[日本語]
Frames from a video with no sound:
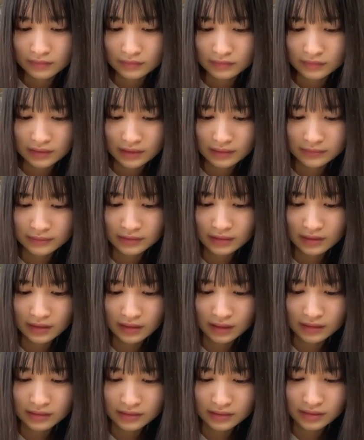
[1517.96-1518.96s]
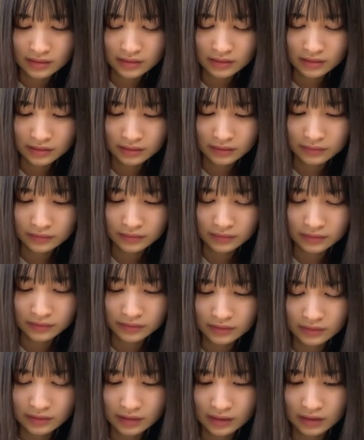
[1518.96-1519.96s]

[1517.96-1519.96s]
寒い中で電車こぐの好き